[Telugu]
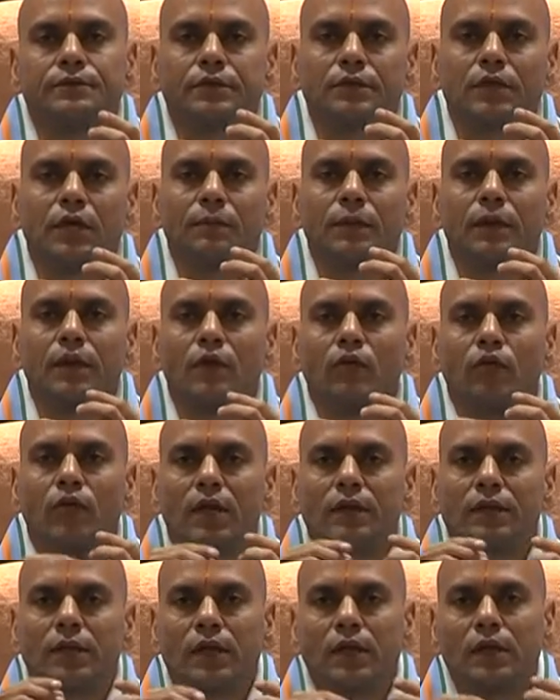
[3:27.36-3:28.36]
చిన్నపిల్లలు
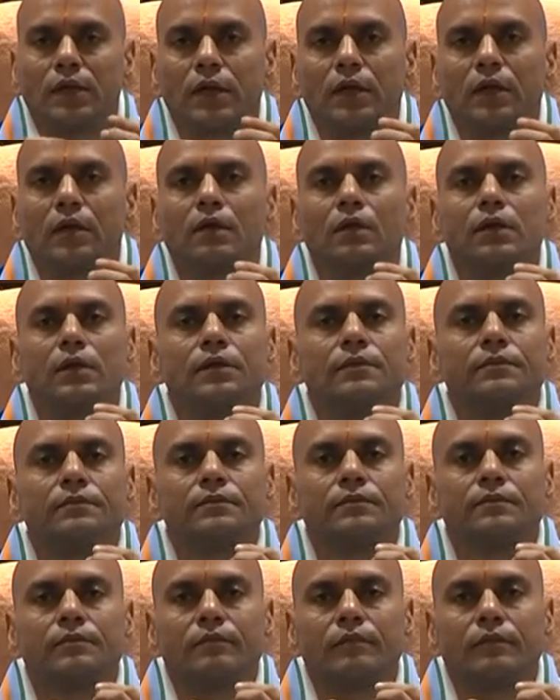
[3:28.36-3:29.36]
వాడి తల్లిదండ్రుల్ని
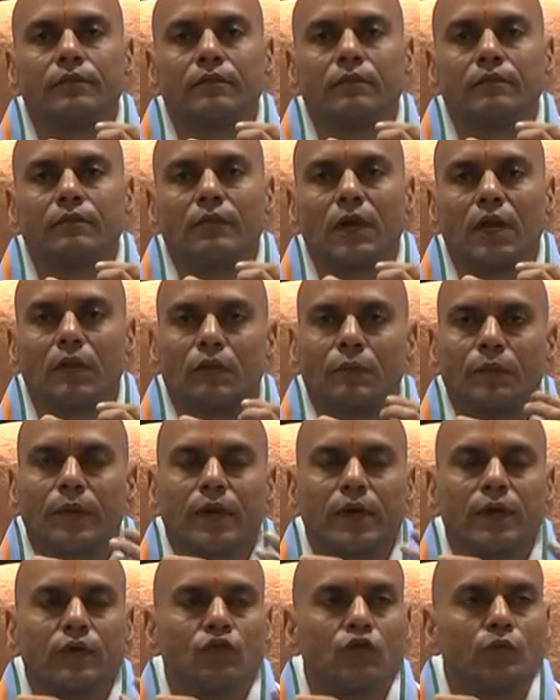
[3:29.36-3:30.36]
మనం
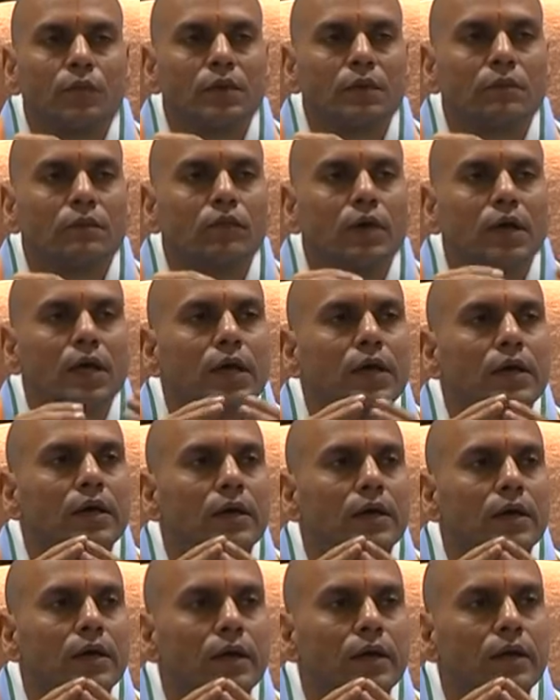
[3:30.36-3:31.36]
ఇప్పటికీ సూపథం ద్వారా
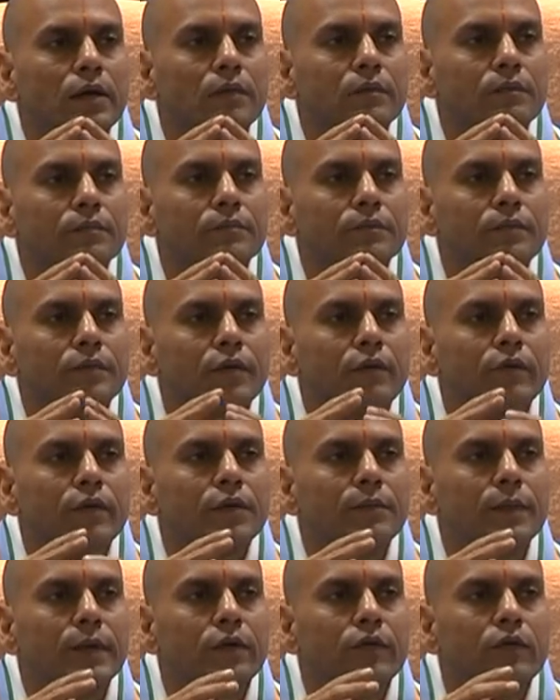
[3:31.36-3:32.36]

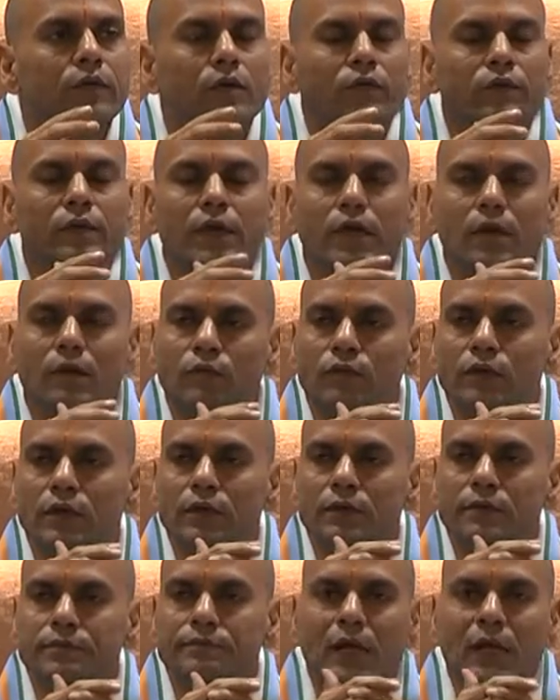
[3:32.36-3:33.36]
ప్రవేశపెట్టినటువంటి విధానం
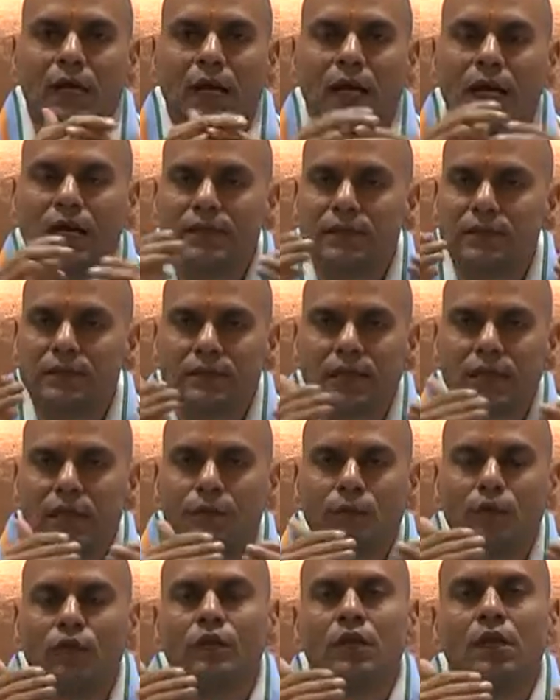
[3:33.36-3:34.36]
ఉంది అయితే అది
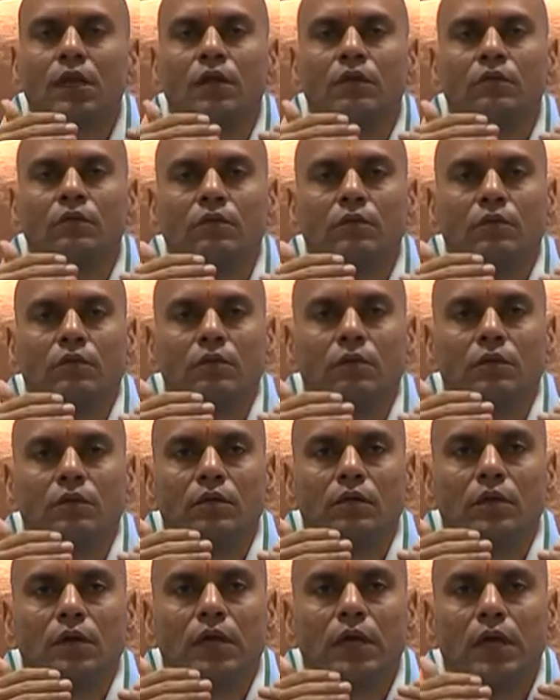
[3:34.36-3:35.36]
సరిపోవట్లేదు
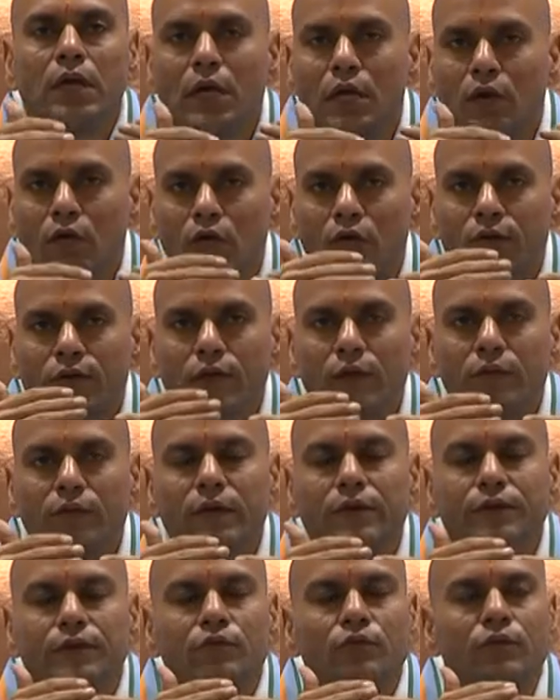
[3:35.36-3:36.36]
ఎక్కువసేపు
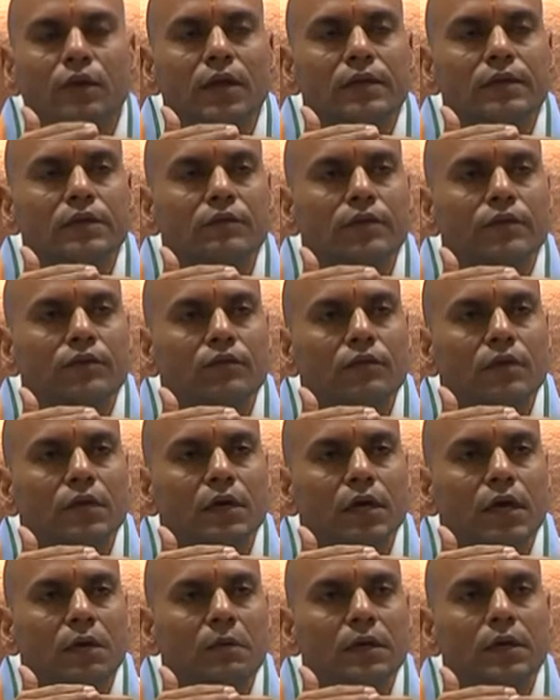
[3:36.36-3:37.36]
వేచి ఉండాల్సి
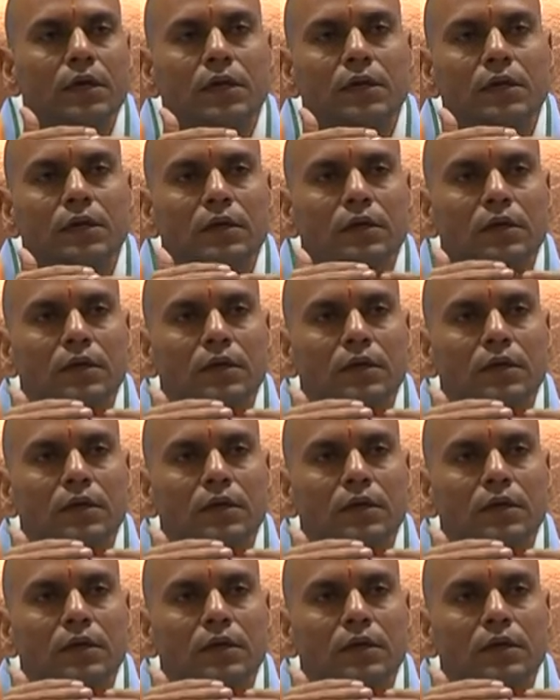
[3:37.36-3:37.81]
వస్తుంది కాబట్టి